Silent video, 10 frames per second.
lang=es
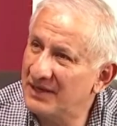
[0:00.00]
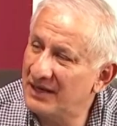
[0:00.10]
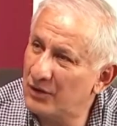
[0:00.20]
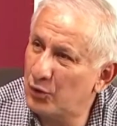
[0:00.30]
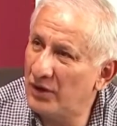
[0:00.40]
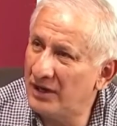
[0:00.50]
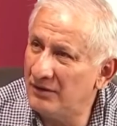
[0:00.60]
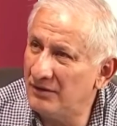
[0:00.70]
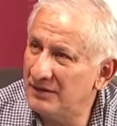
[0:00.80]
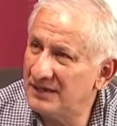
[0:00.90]
en,
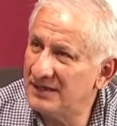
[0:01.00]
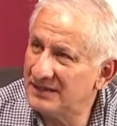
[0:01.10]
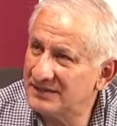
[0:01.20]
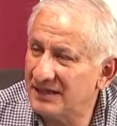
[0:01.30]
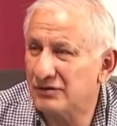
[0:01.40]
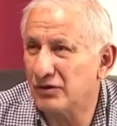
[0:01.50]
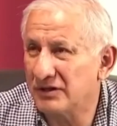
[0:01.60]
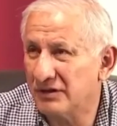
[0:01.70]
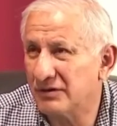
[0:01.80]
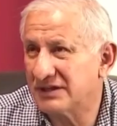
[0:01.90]
juego, es del
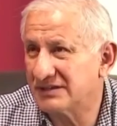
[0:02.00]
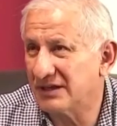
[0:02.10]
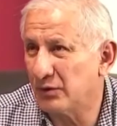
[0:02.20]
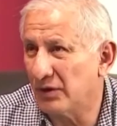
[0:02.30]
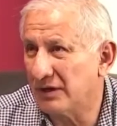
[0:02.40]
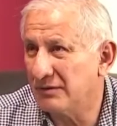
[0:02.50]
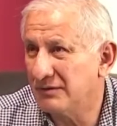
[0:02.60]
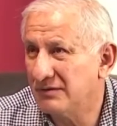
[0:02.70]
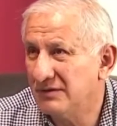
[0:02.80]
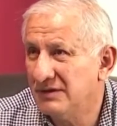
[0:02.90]
torneo que está en juego.
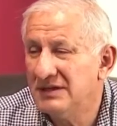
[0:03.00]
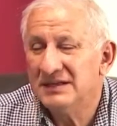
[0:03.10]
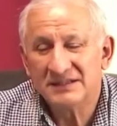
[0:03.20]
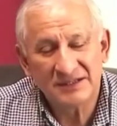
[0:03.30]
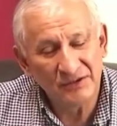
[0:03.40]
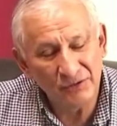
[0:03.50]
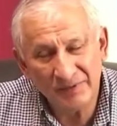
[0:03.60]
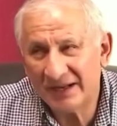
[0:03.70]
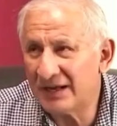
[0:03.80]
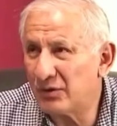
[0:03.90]
Si no
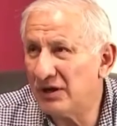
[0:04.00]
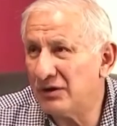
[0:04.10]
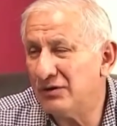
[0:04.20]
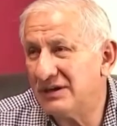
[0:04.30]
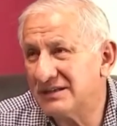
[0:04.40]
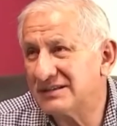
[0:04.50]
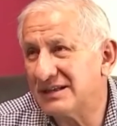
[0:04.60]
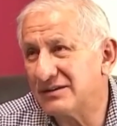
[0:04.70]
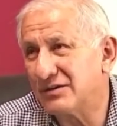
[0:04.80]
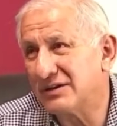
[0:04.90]
hubiera juego, es
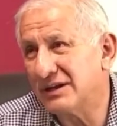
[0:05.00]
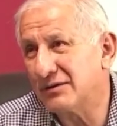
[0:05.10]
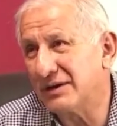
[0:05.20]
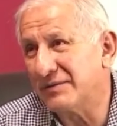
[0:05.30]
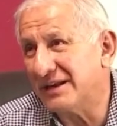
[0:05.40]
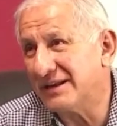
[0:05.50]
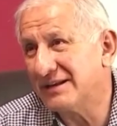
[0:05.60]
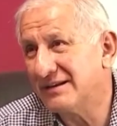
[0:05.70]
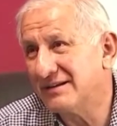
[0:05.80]
del torneo que viene.